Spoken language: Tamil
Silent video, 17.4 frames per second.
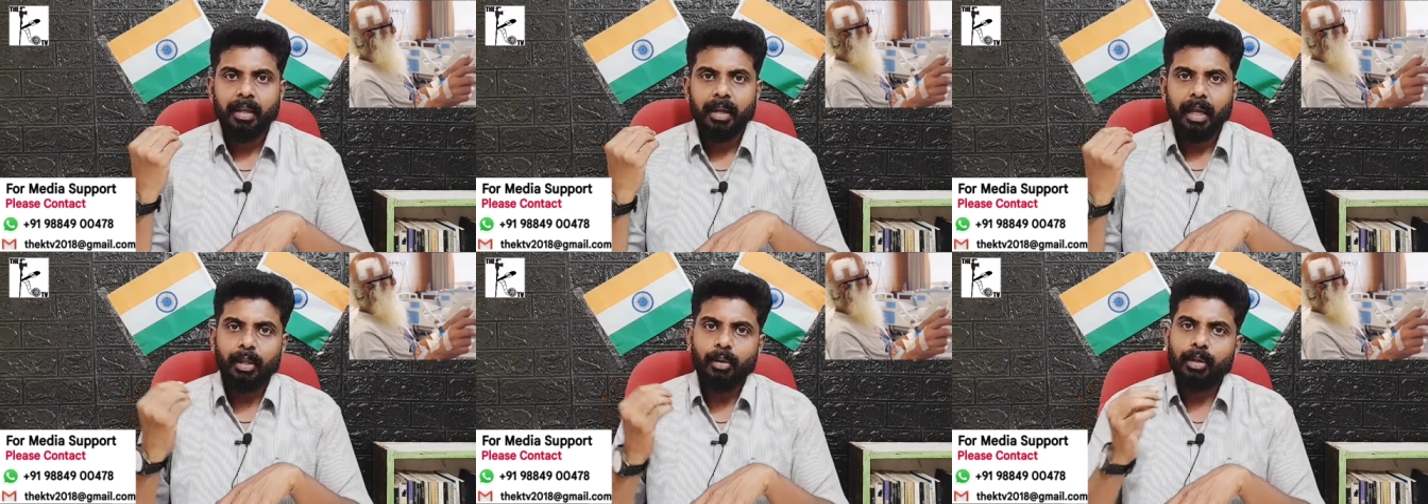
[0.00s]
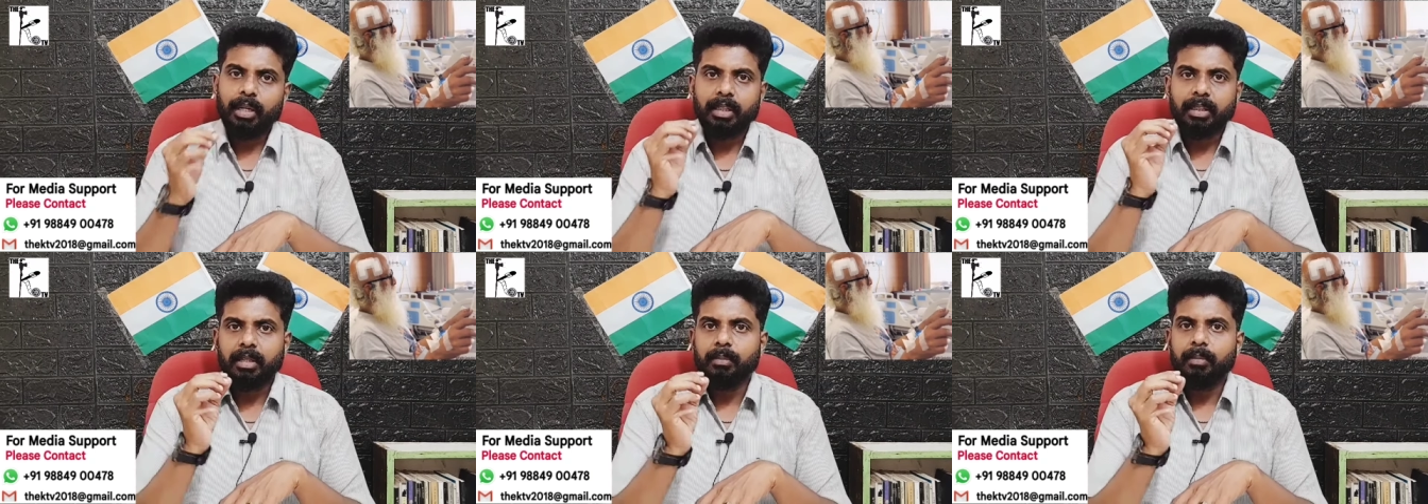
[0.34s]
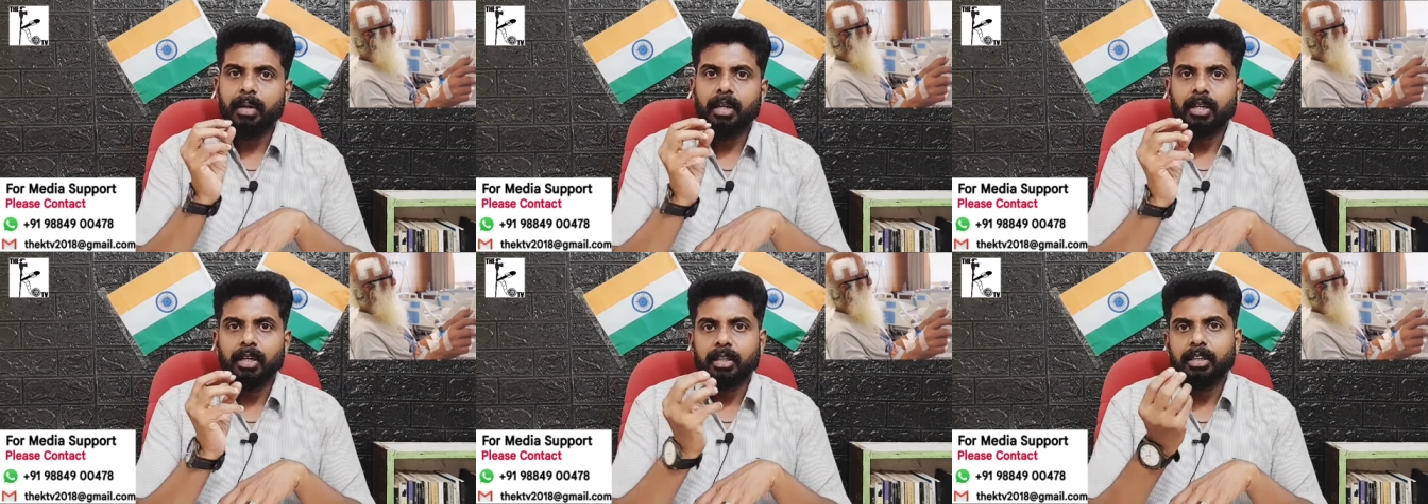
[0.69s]
அது ஒரு ரத்தம்
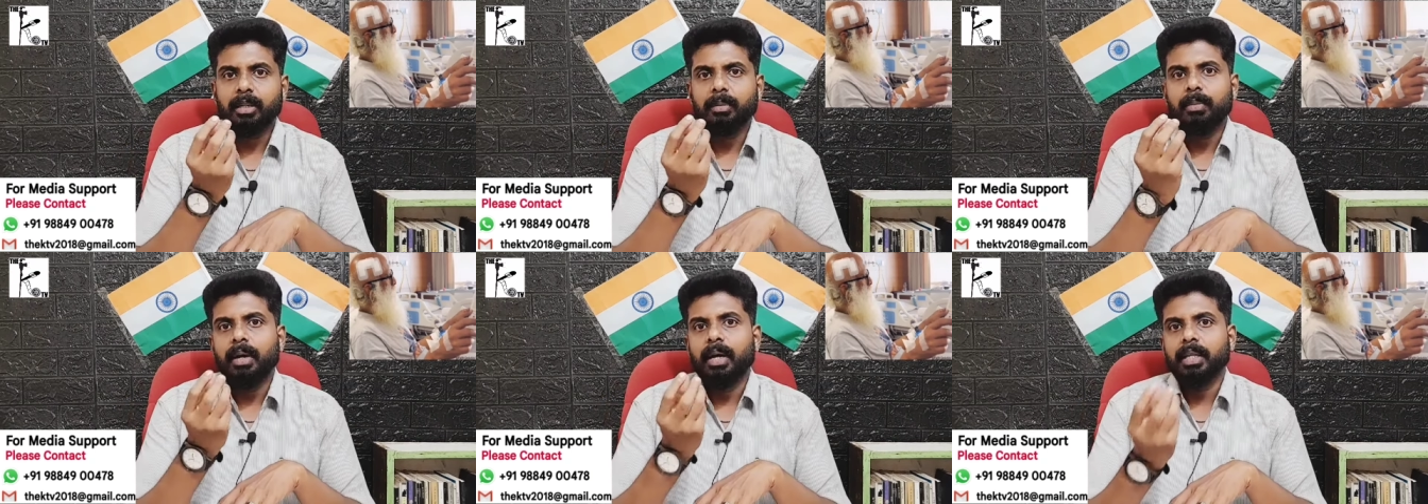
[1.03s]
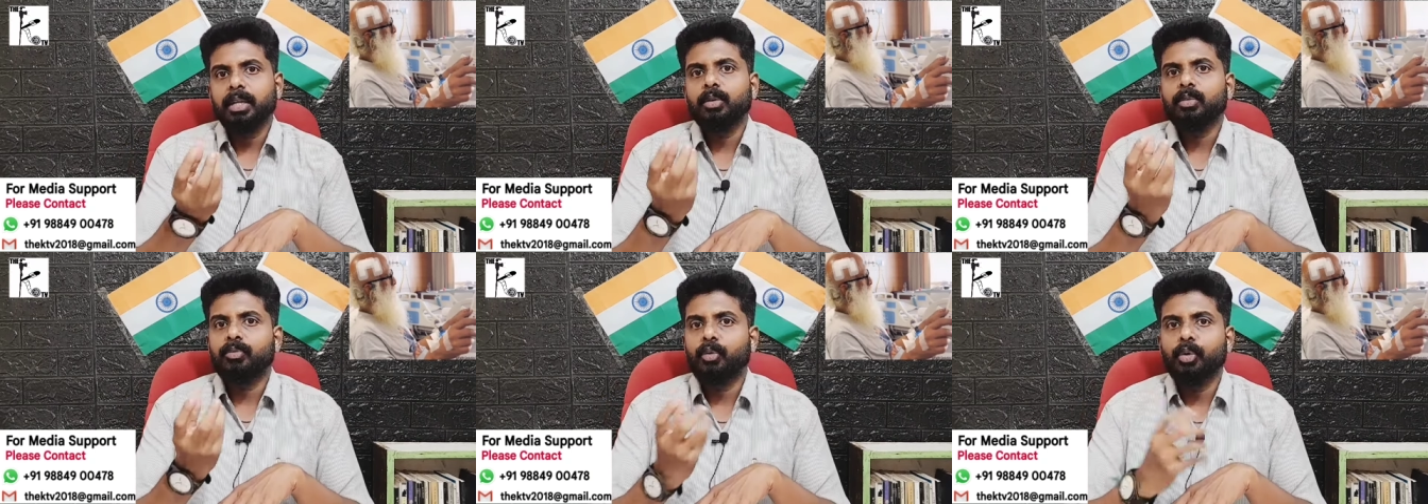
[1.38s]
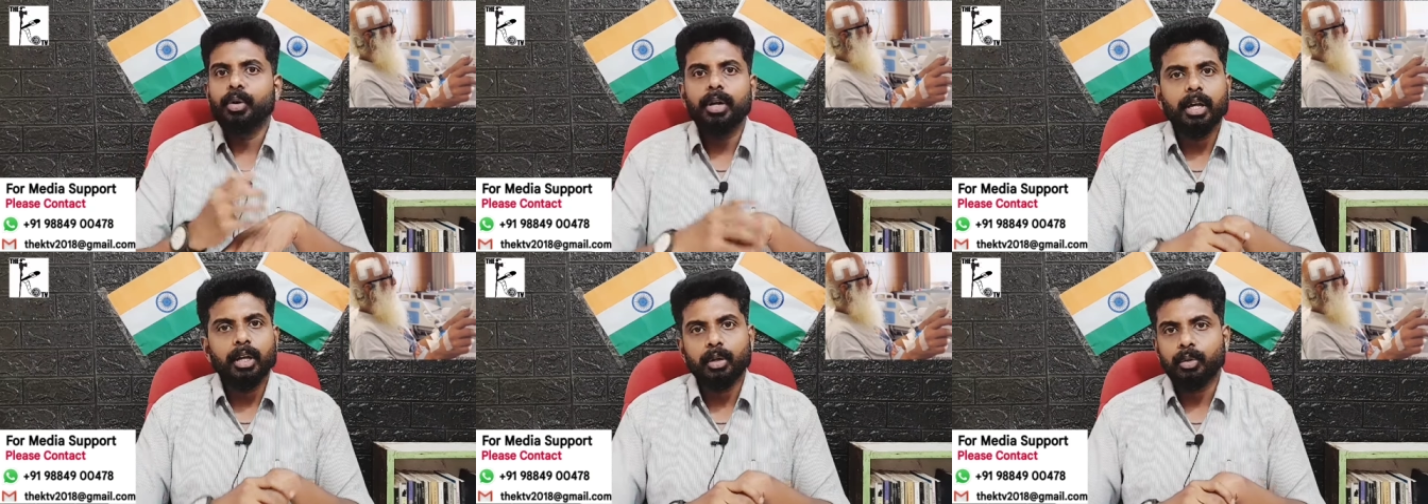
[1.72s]
ரத்தம் மாதிரி ஒரு
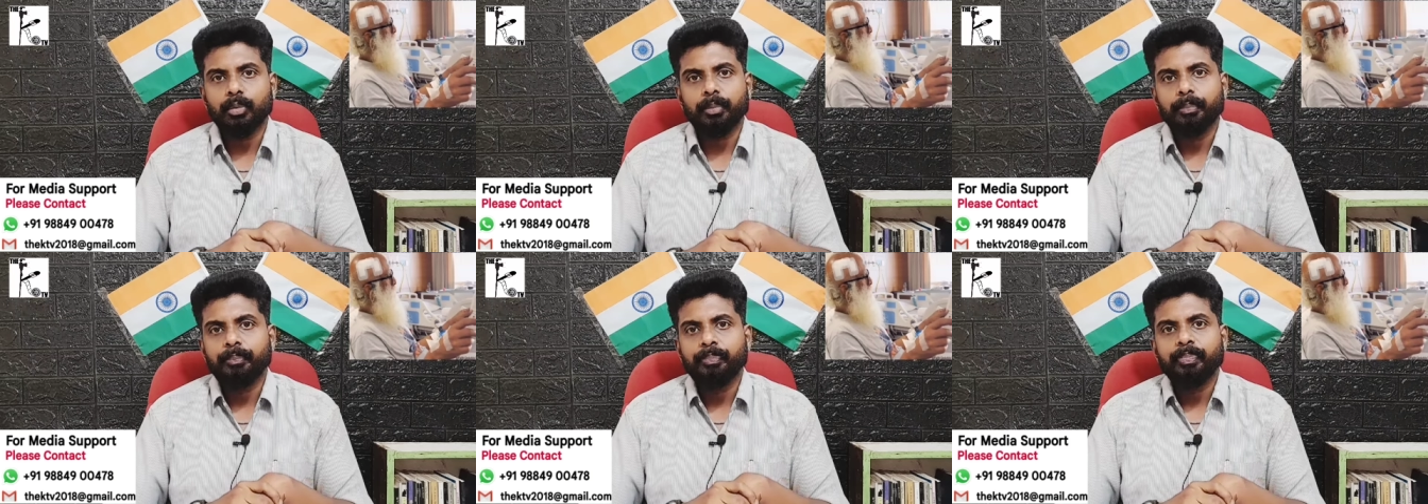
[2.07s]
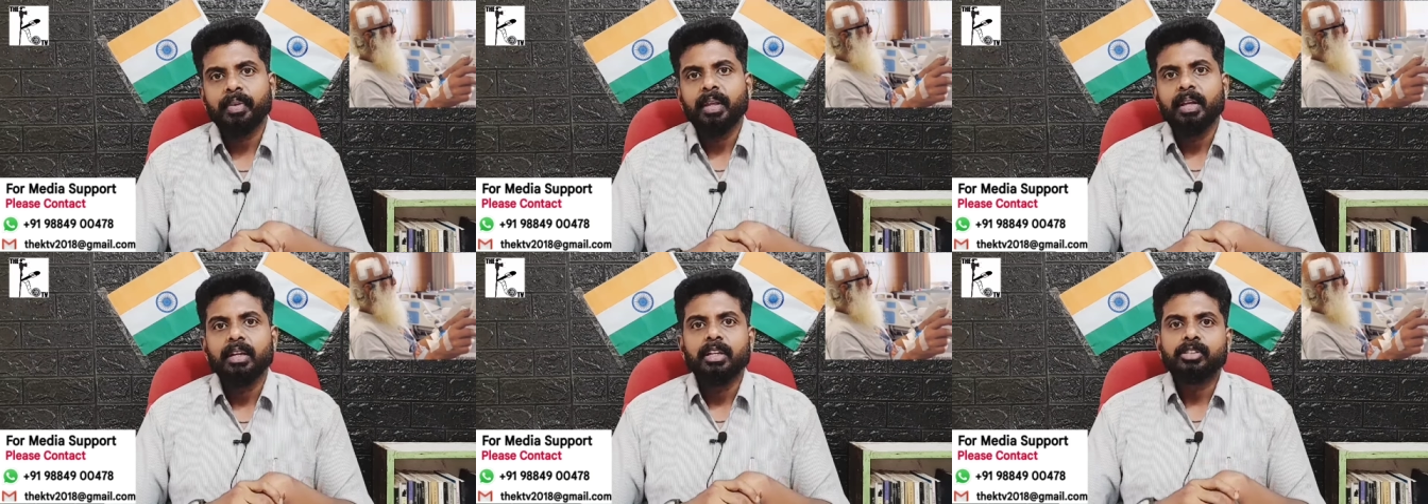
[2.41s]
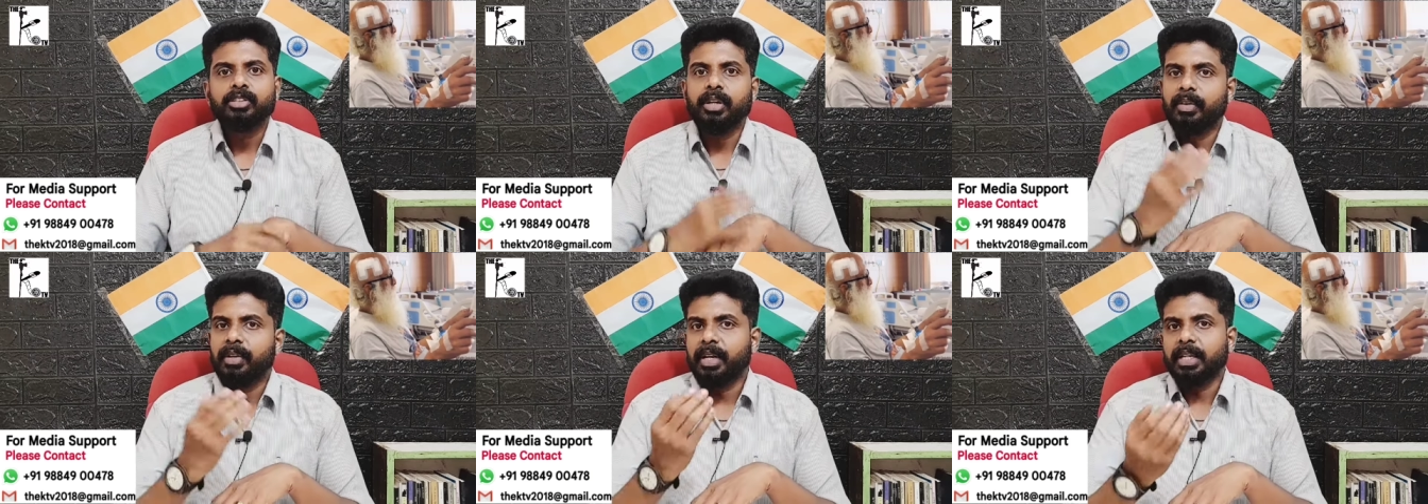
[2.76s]
ஃப்ளூயிடாக இருக்கும்
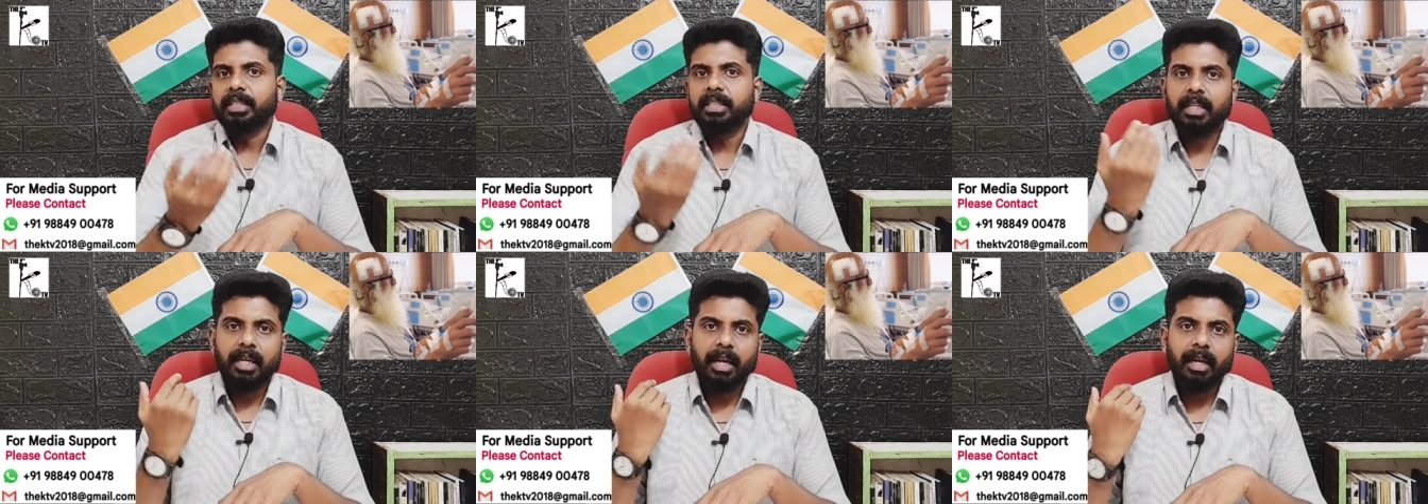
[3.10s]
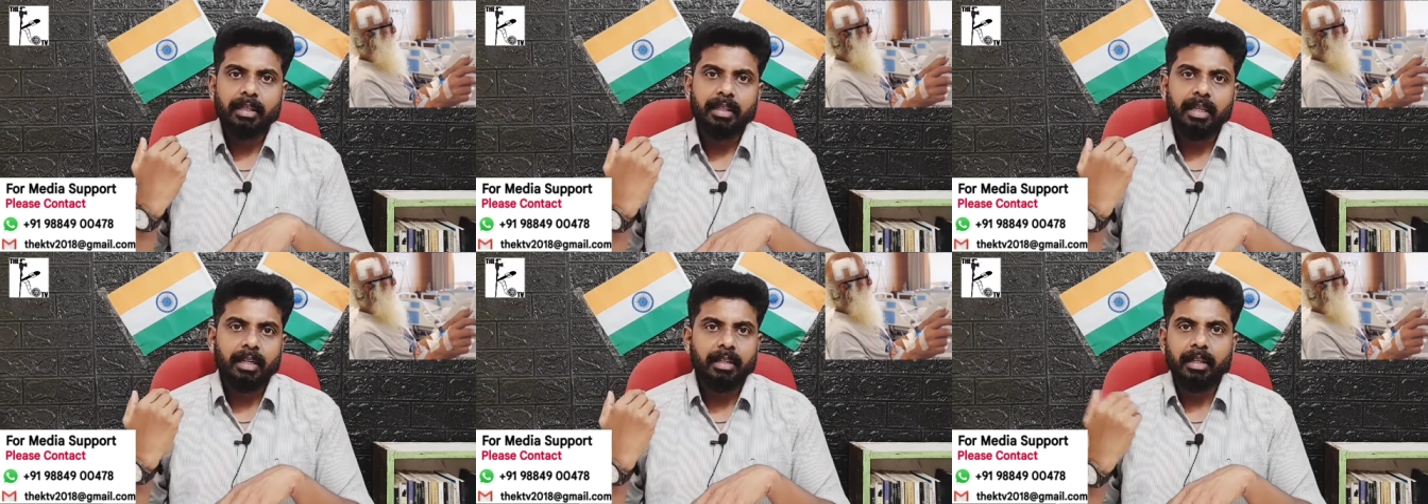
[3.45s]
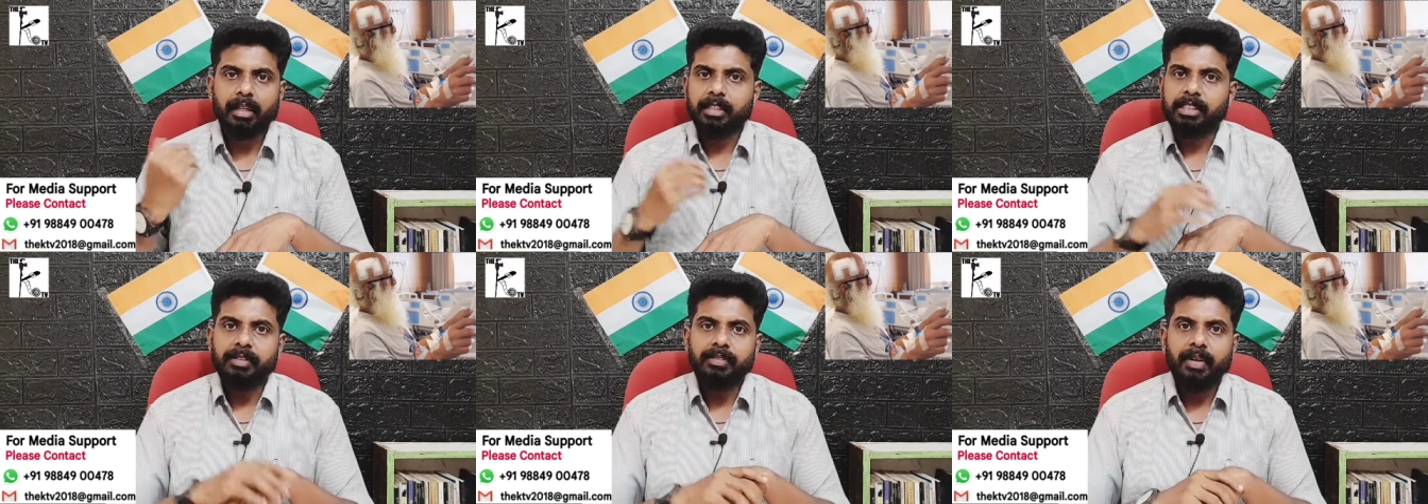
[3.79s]
ஸோ வெளியே எடுத்திருக்காங்க அந்த ரத்த
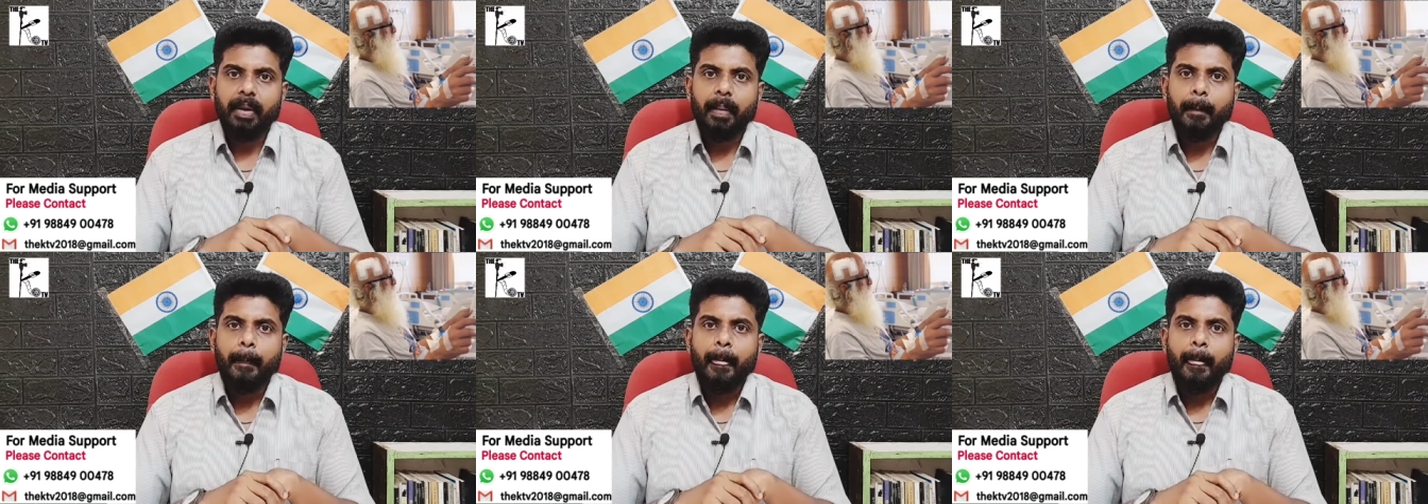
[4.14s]
கசிவு